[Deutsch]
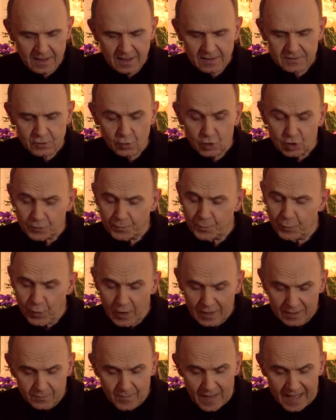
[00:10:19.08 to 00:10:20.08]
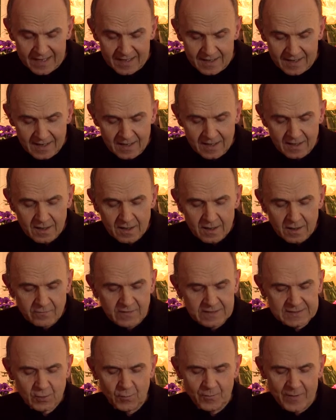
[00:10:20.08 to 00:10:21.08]
So spürt man,
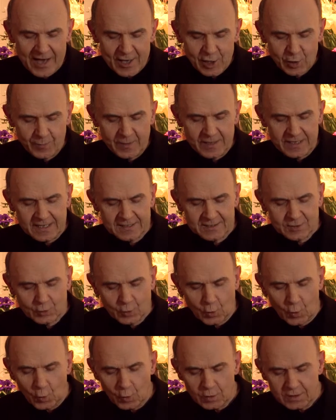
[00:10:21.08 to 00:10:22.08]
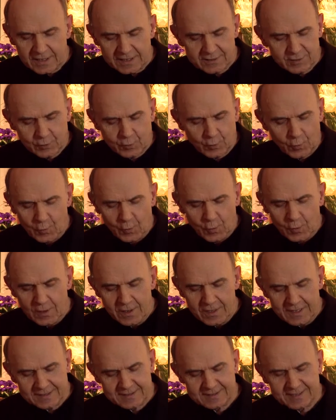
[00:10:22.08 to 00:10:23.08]
wie zum Beispiel das Rot, das
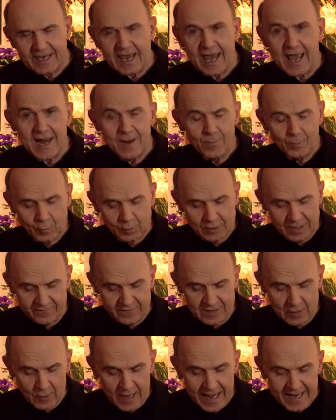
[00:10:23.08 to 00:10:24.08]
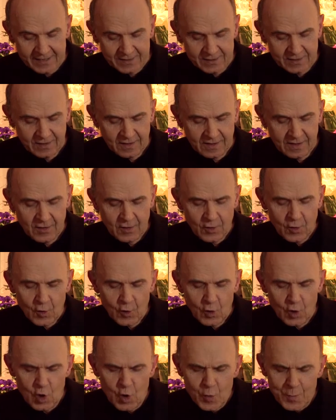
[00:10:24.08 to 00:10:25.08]
Grün, das Gelb oder Violett,
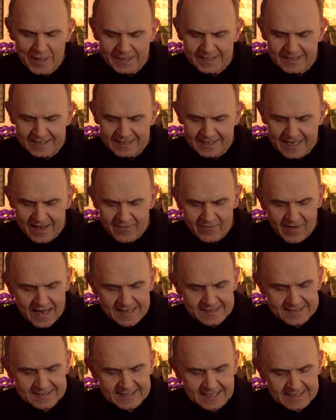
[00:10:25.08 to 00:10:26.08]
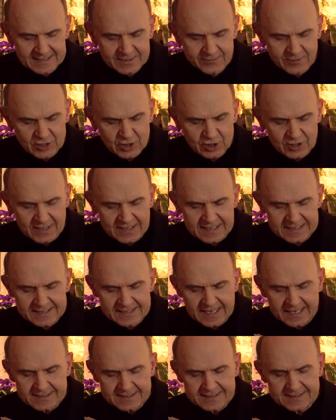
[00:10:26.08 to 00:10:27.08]
über die jeweils dazwischen
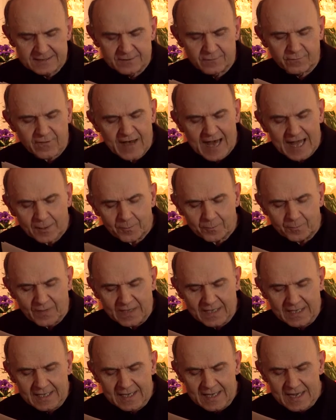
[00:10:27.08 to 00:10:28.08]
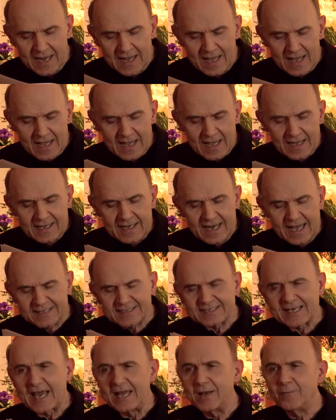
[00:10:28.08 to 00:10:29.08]
gesetzten Farben hin nach
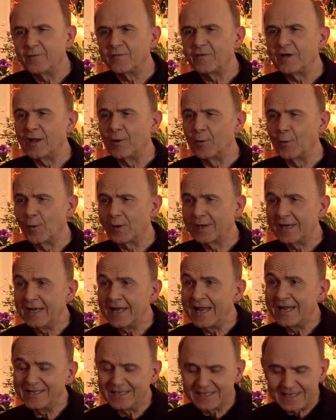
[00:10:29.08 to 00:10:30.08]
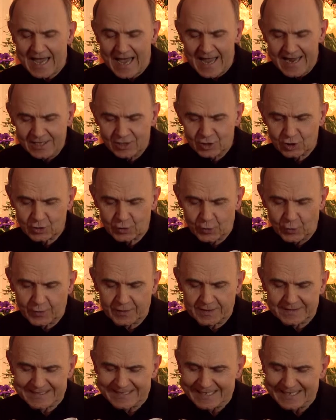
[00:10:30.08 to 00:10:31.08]
seinem verlorenen
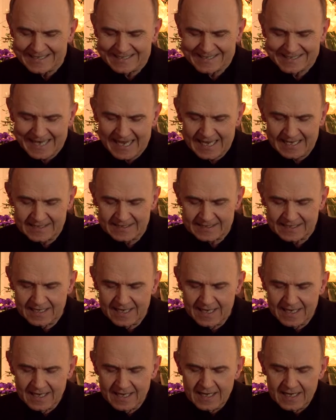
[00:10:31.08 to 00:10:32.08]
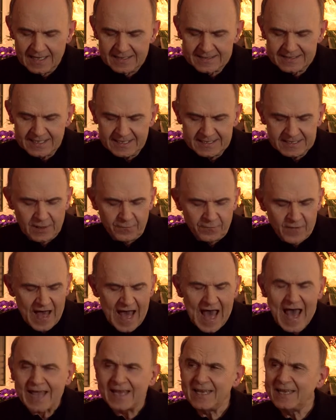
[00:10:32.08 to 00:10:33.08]
Teilstück sich sehnt, sich die
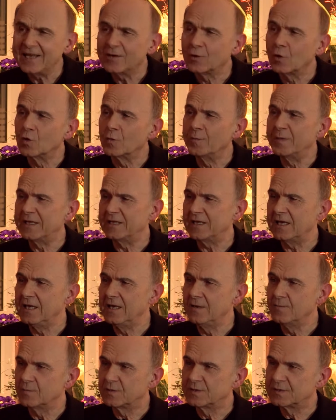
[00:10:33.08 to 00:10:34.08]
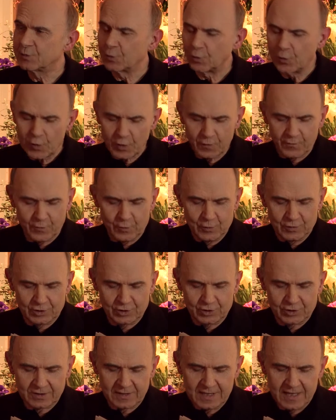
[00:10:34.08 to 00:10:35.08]
Vereinigung mit ihm
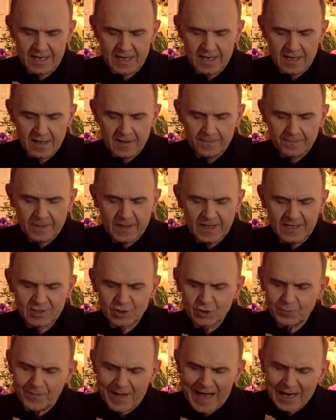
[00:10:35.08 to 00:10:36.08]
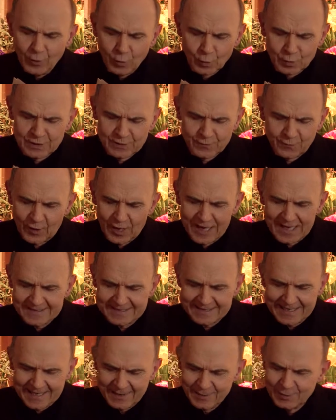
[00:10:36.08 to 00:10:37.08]
zurückwünscht, in spannungsvoller
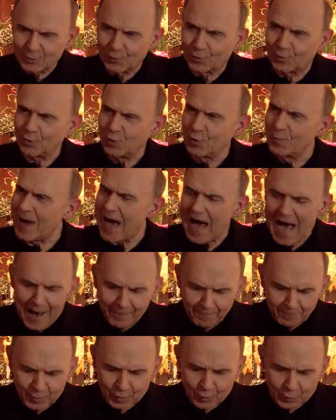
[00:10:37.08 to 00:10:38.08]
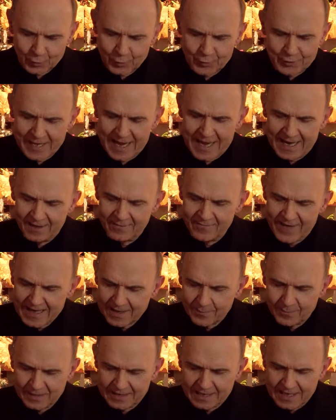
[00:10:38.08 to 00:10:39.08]
Sehnsucht über Abgründe
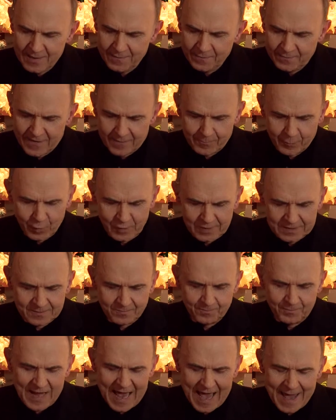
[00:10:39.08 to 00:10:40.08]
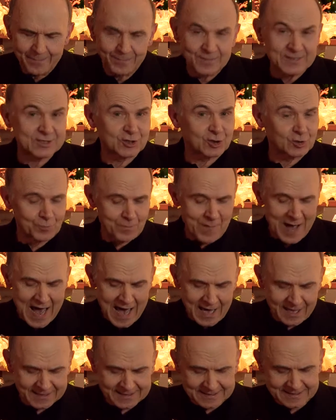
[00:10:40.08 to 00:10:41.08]
hinweg mit ihm verbunden bleibt,
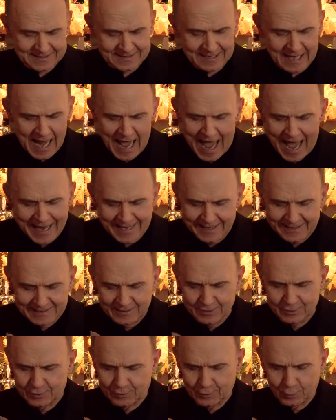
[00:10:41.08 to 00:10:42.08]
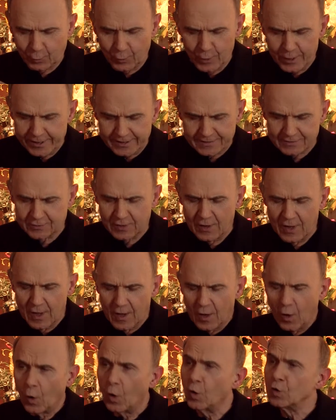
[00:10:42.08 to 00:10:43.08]
schmachtend, leidend, duldend
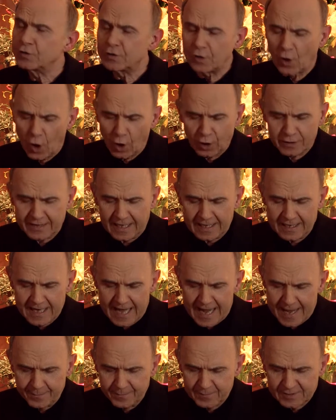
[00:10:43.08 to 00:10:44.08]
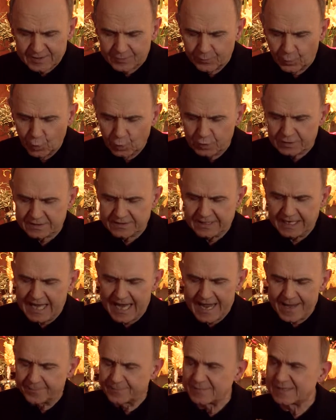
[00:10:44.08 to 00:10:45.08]
und doch den Lebensmut, die
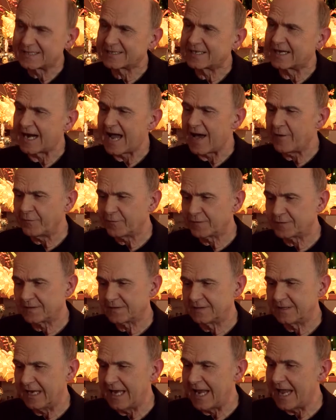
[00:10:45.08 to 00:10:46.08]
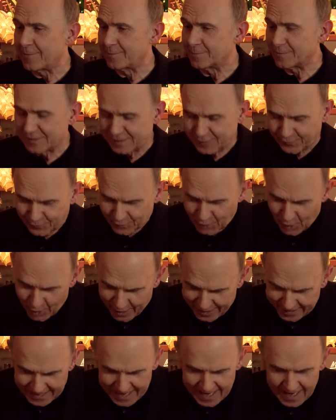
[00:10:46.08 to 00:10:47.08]
Lebenskraft, die
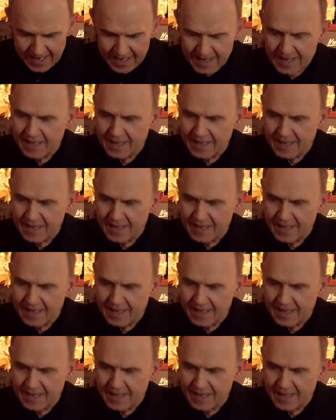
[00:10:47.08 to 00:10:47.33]
Lebensfreude,